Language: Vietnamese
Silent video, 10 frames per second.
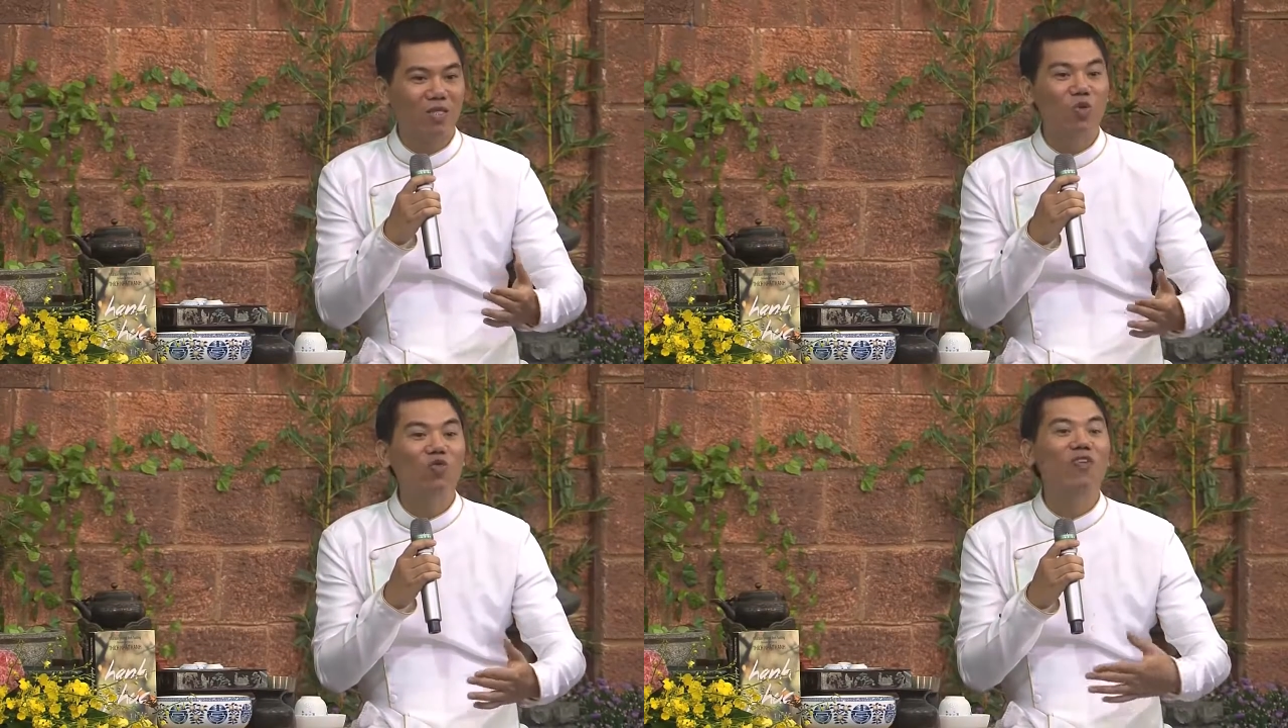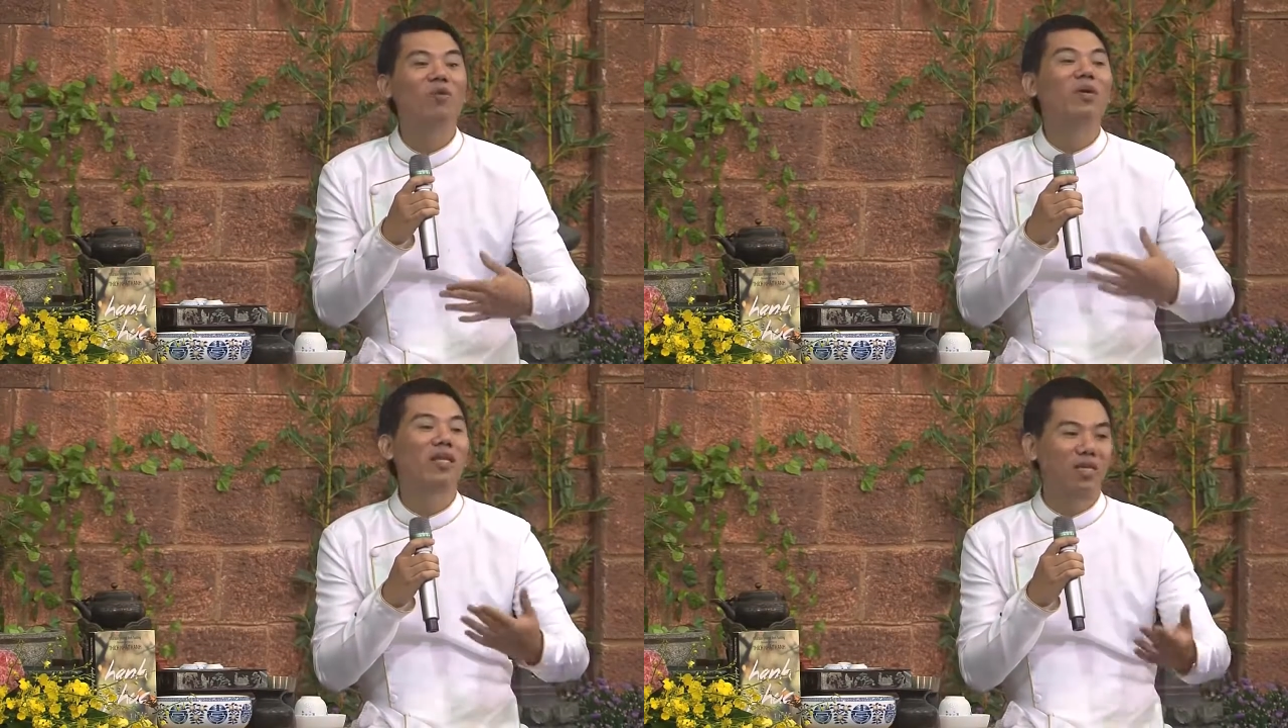sẽ cuốn
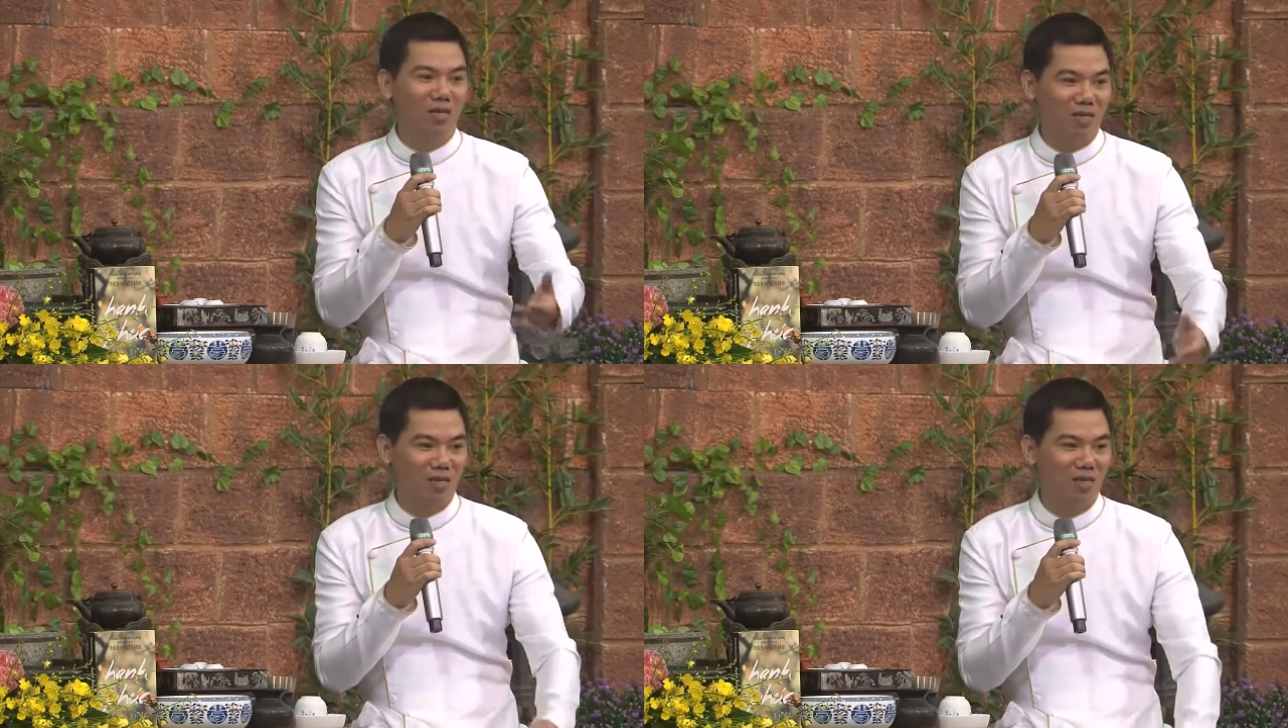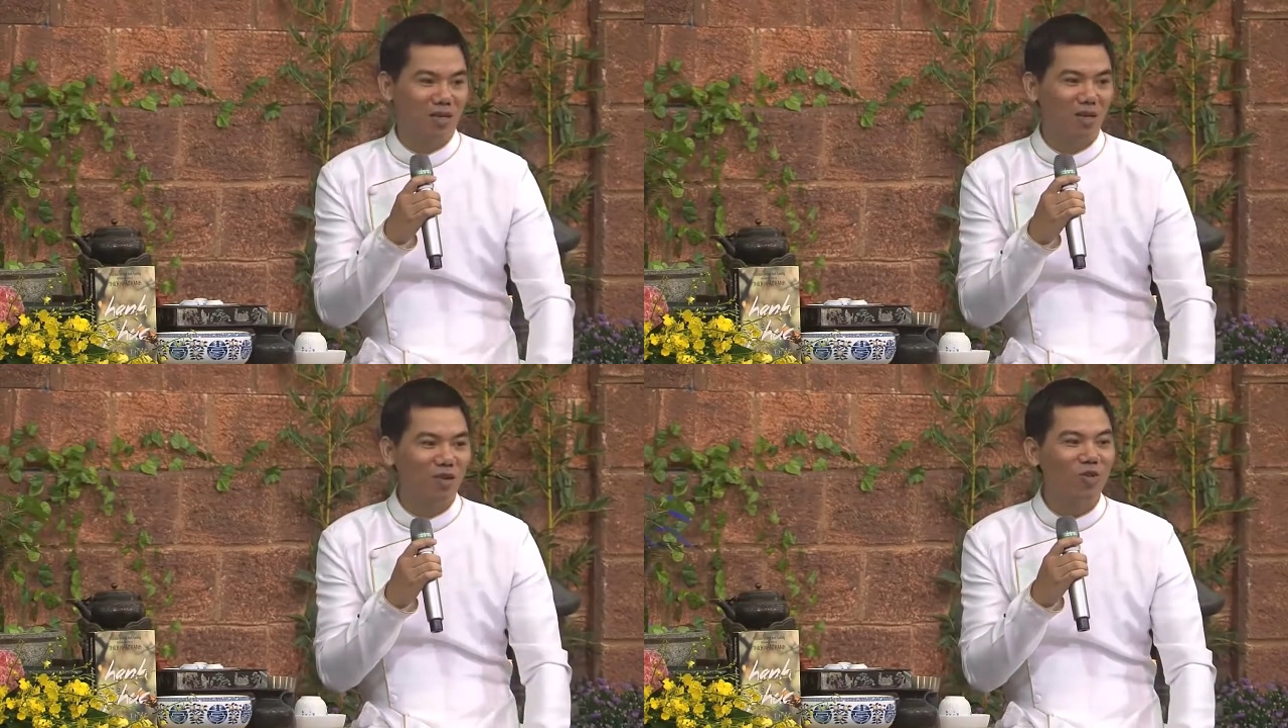phăng mình đi ạ.
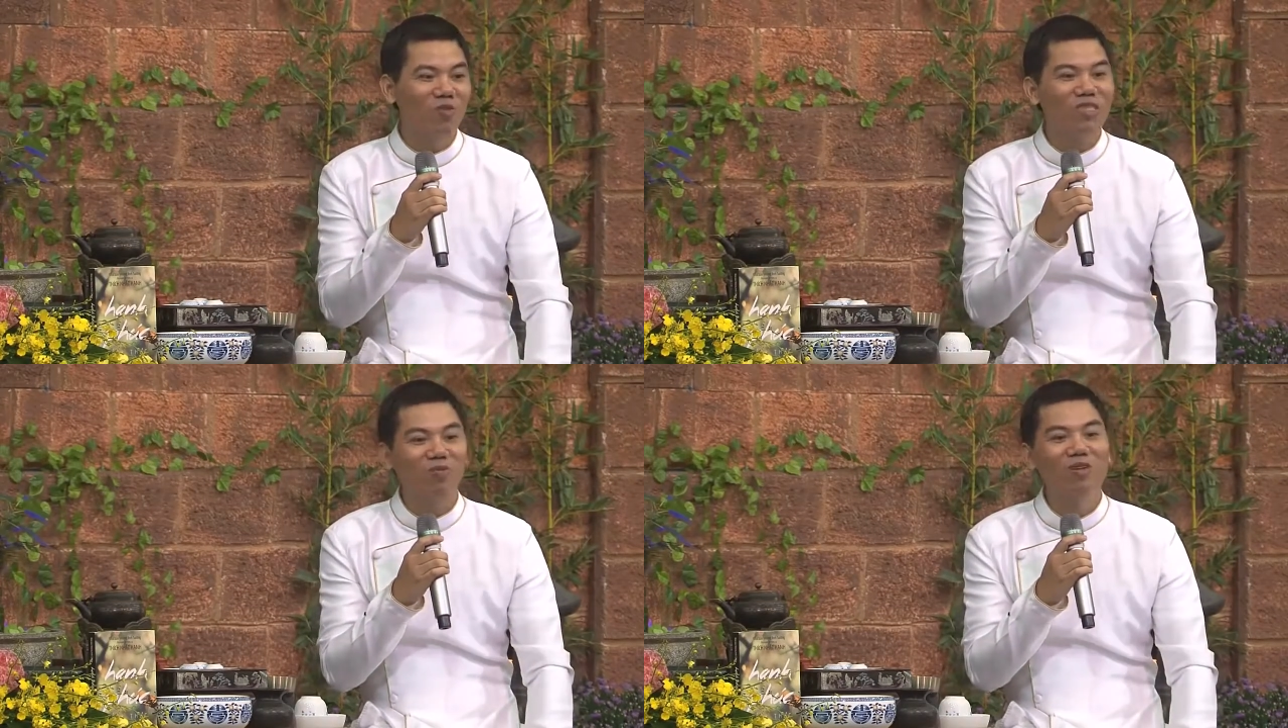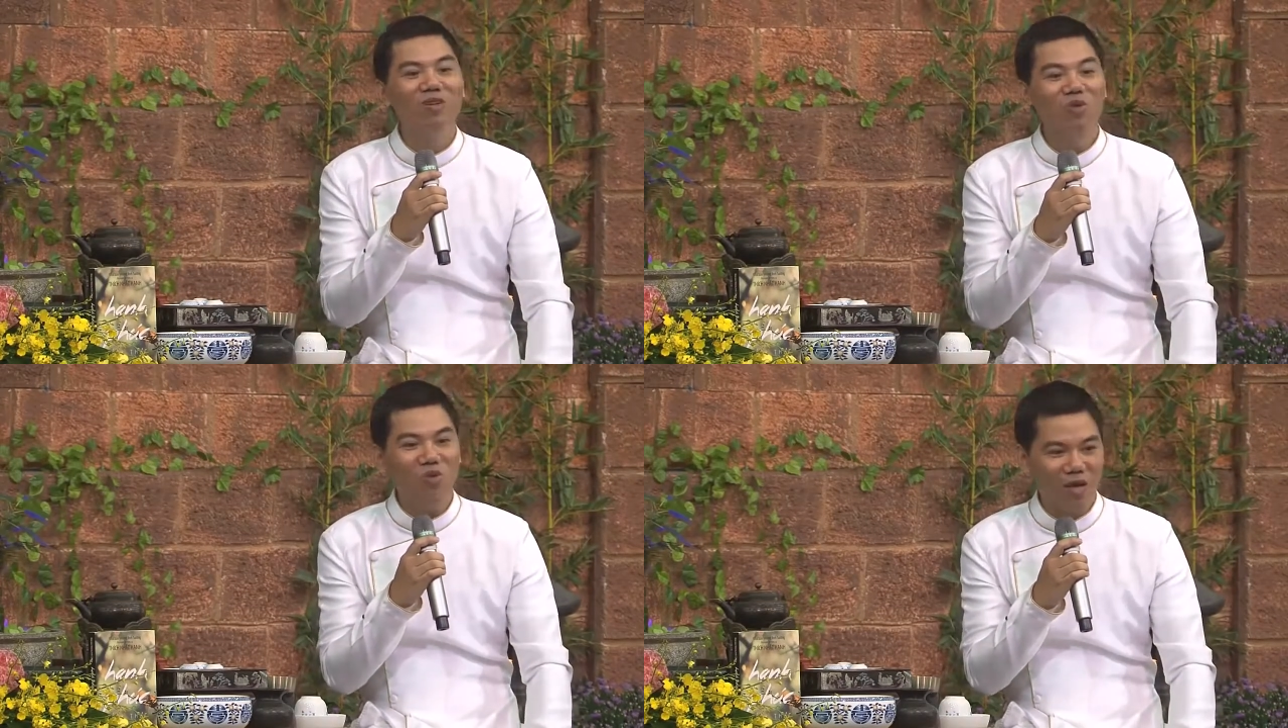Nó giống như dòng
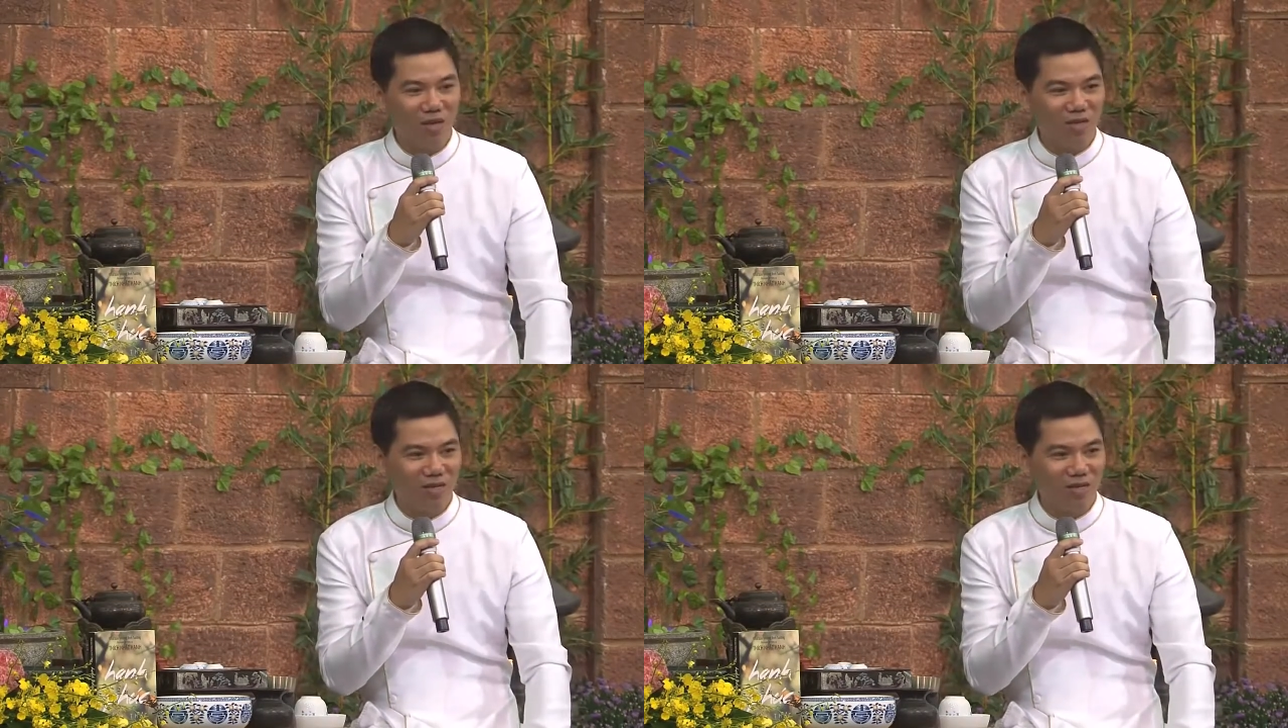nước lũ ấy.